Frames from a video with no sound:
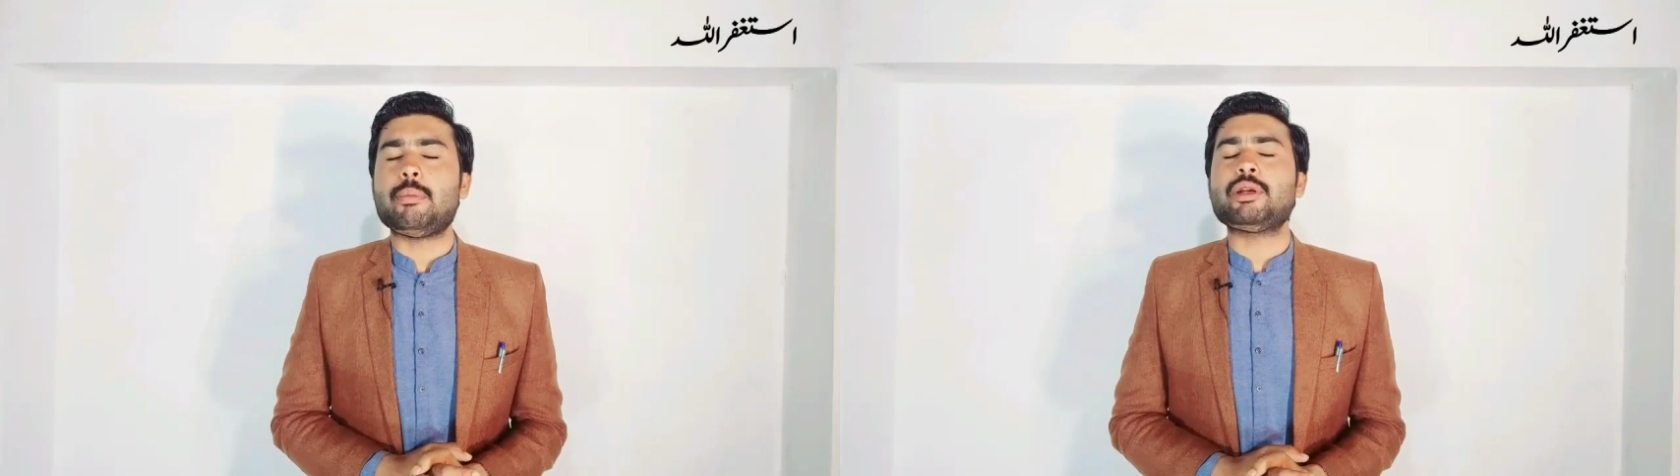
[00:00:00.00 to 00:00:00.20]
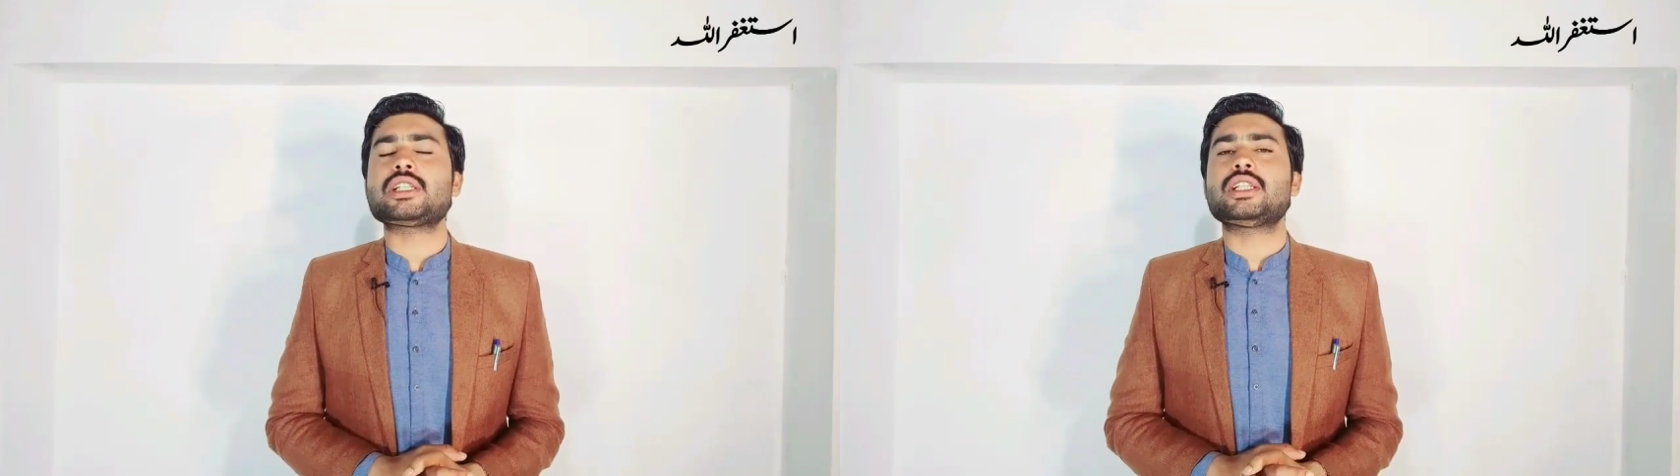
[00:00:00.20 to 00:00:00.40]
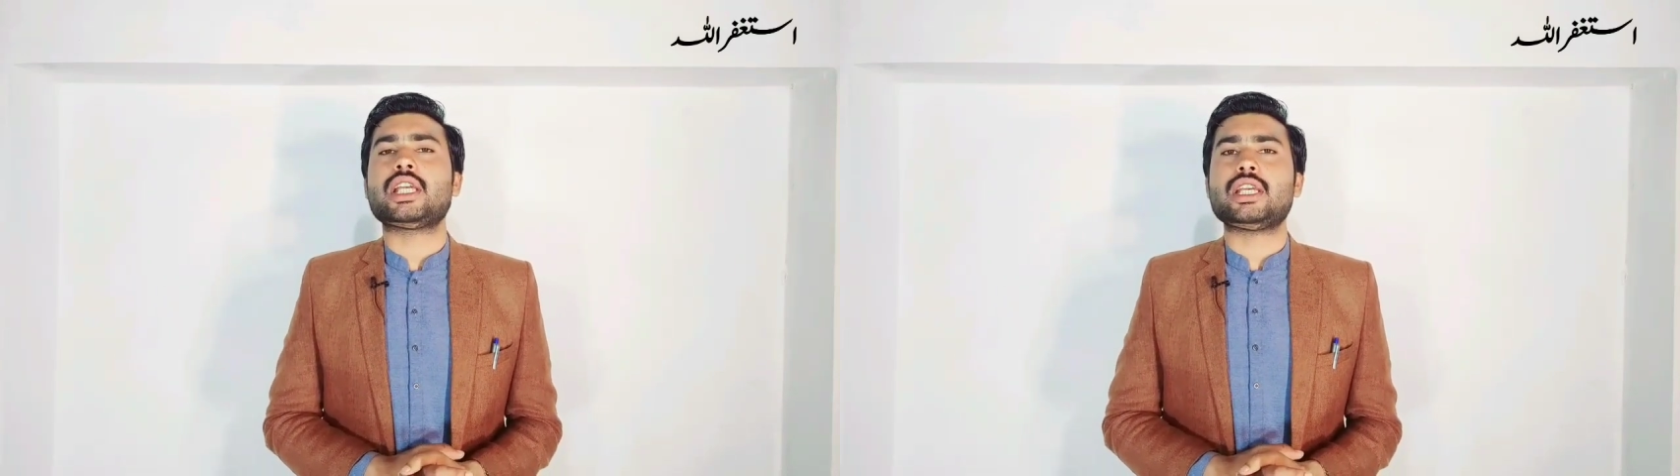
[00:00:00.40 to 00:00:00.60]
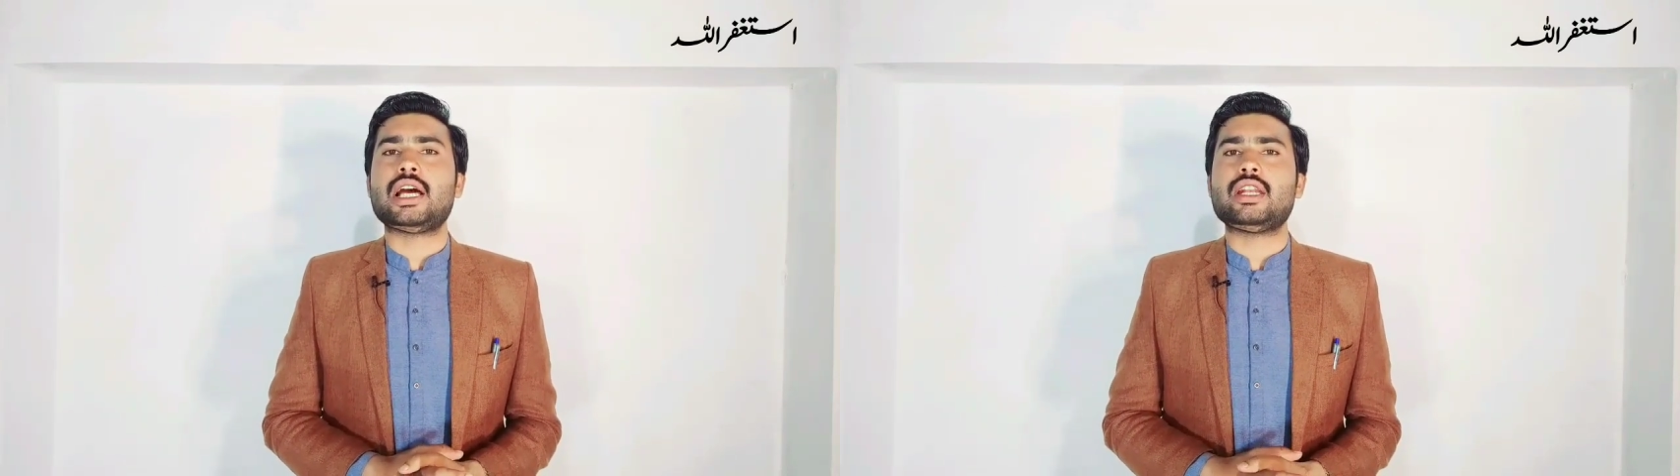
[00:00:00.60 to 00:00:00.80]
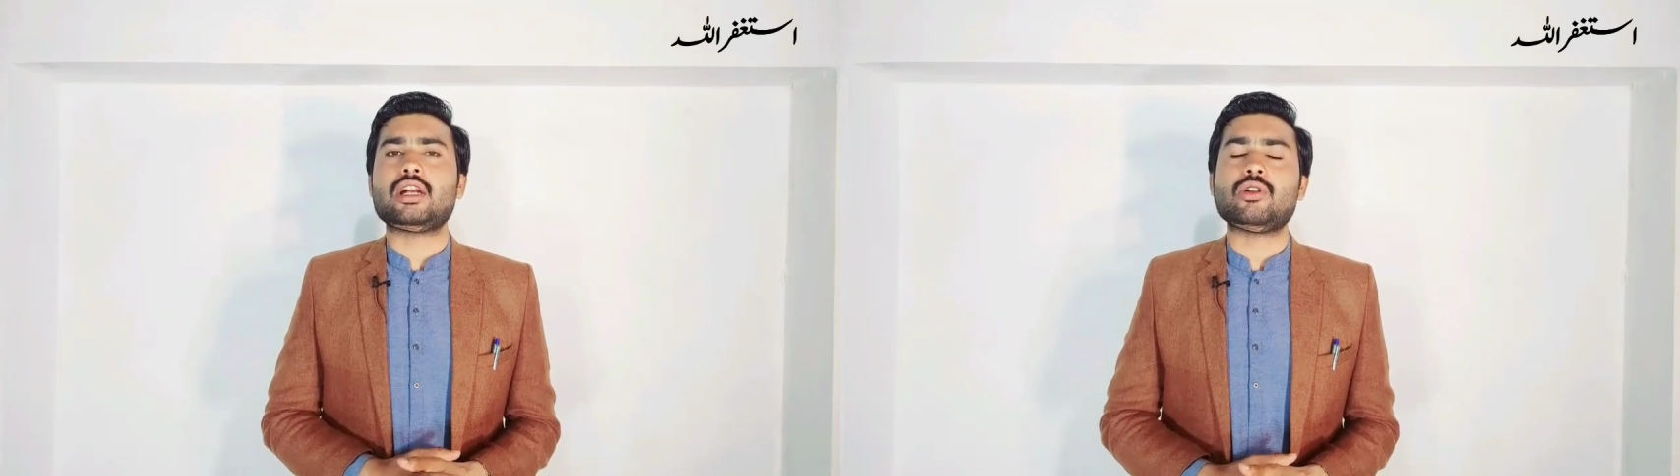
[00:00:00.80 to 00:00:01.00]
अपनी ज़िंदगी की
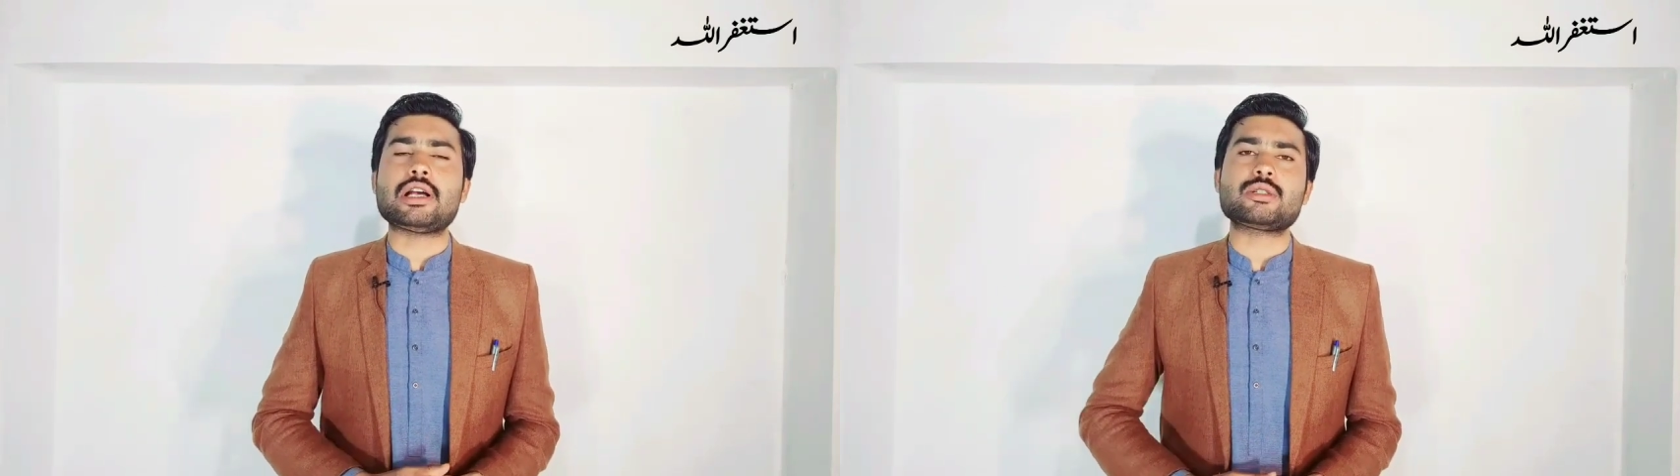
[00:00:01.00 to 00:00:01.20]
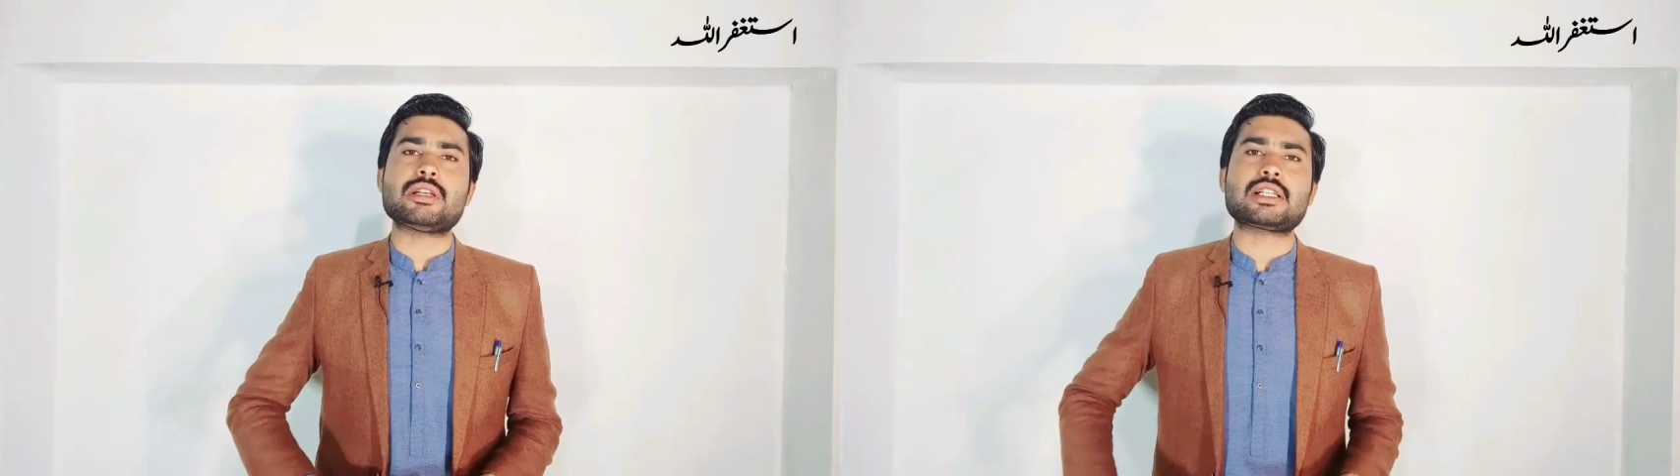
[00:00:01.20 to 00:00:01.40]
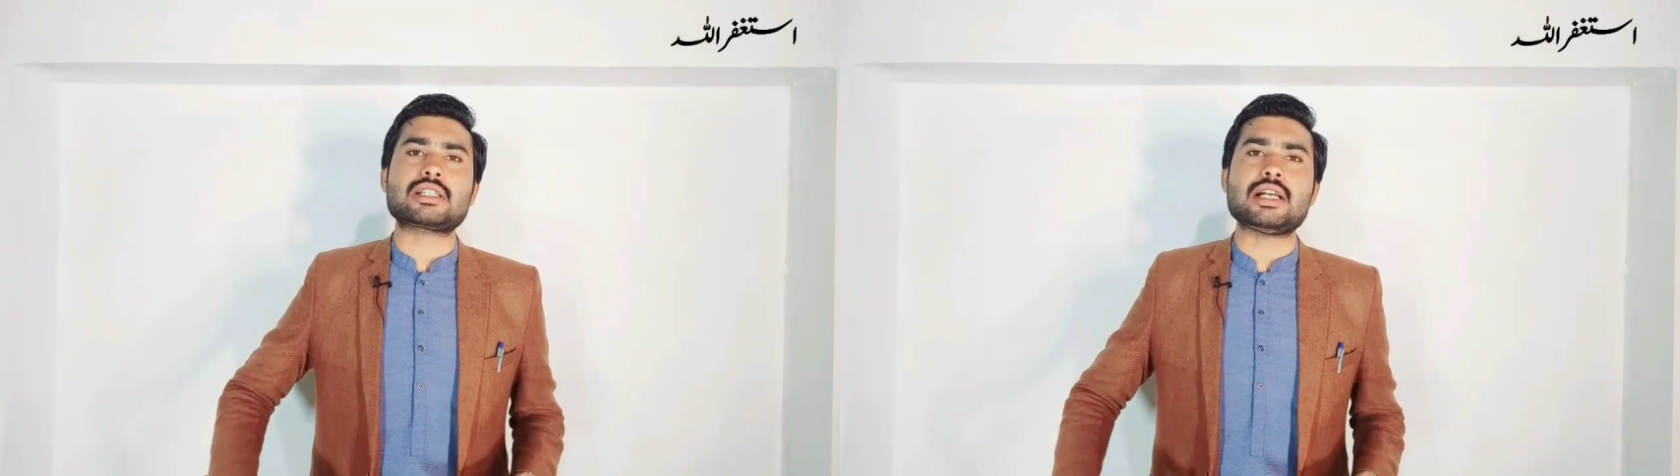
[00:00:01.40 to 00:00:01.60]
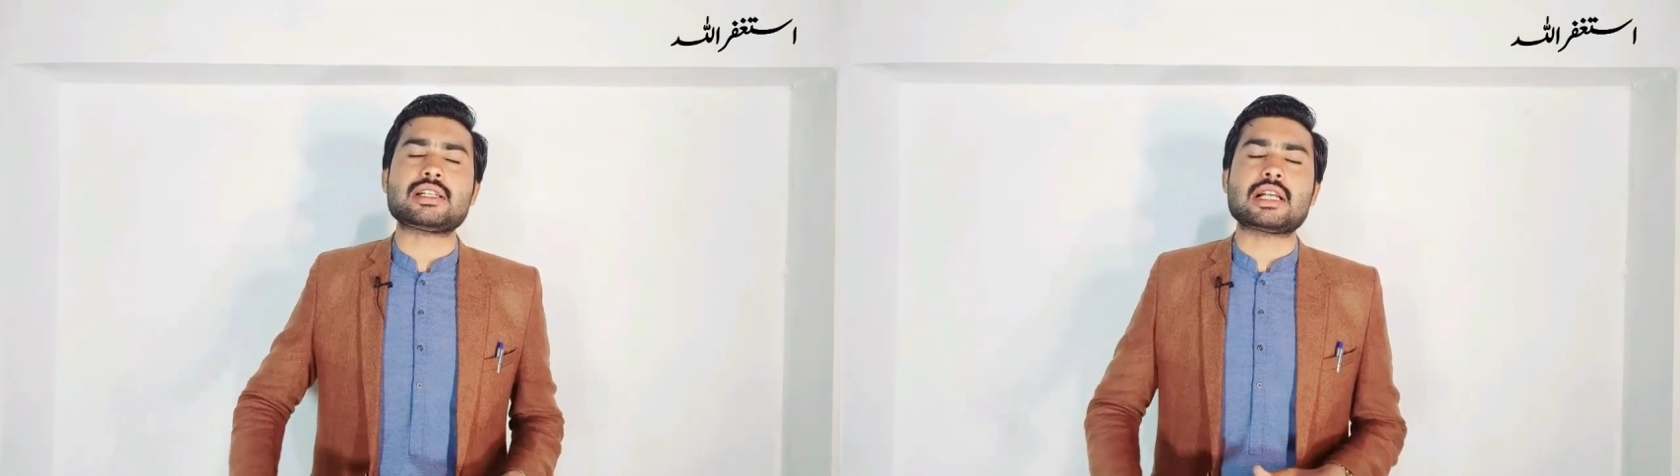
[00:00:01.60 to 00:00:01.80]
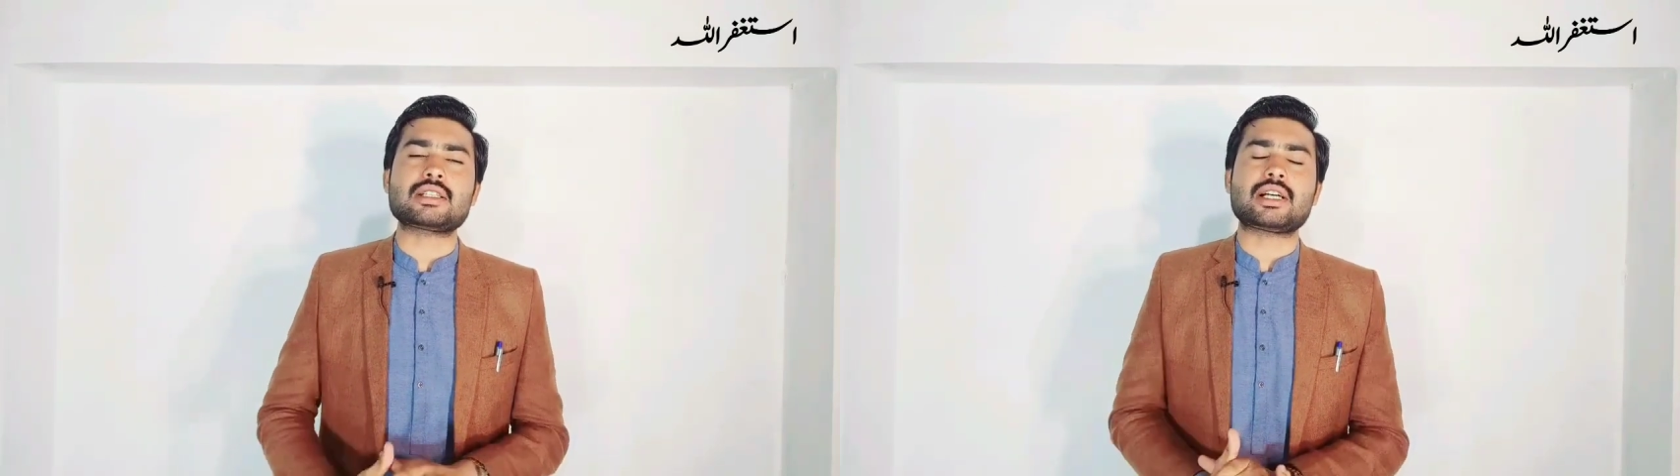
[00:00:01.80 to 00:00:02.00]
अपनी ख्वाहिश में
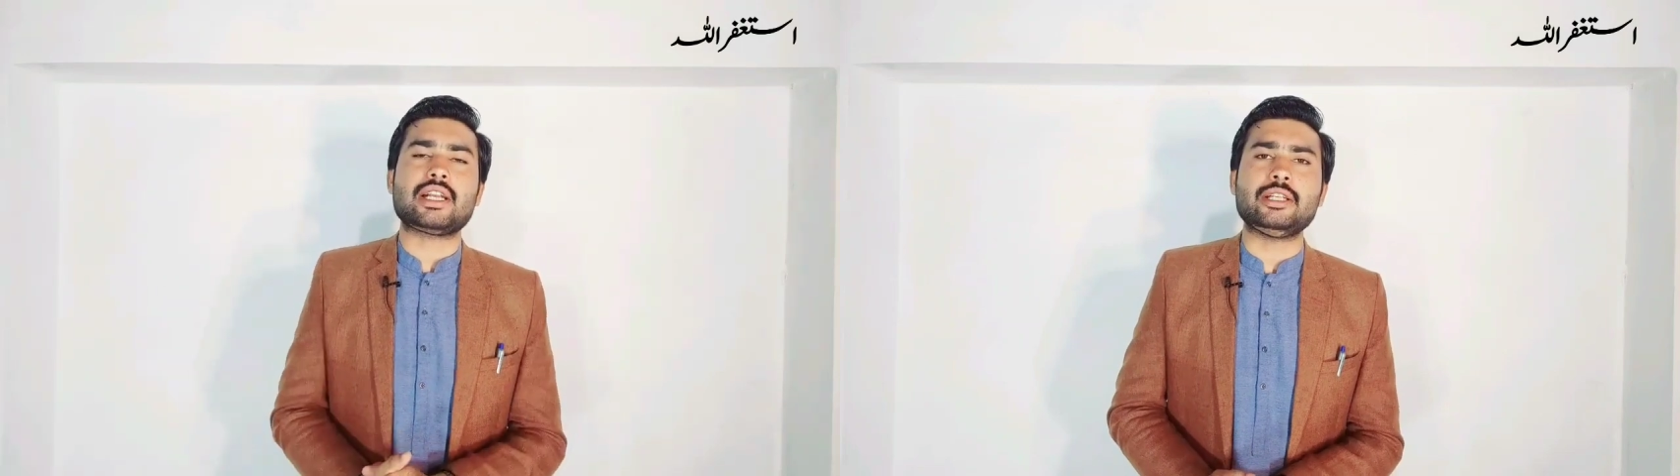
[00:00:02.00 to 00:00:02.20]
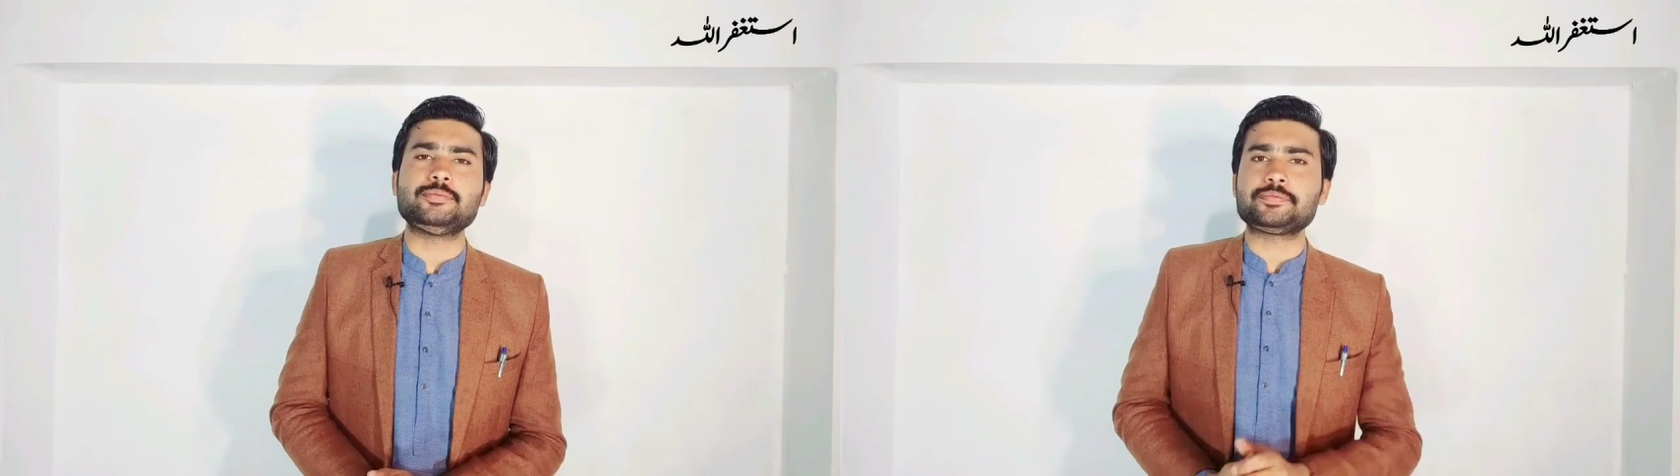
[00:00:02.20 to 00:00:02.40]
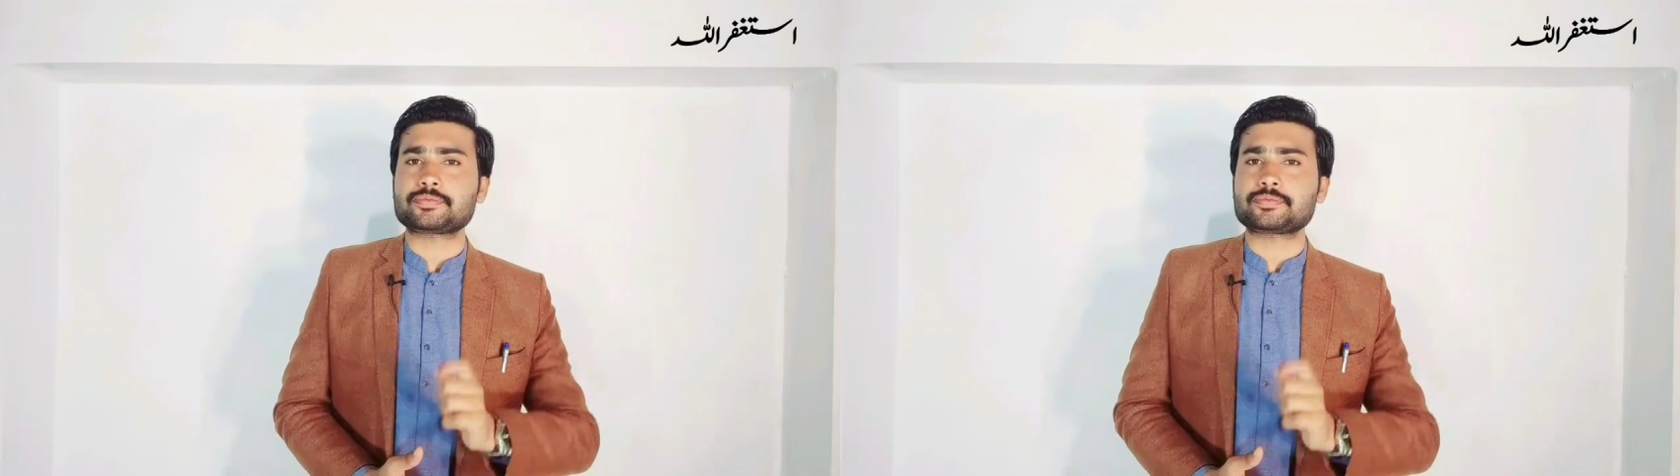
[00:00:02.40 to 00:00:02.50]
सक्सेस हासिल करें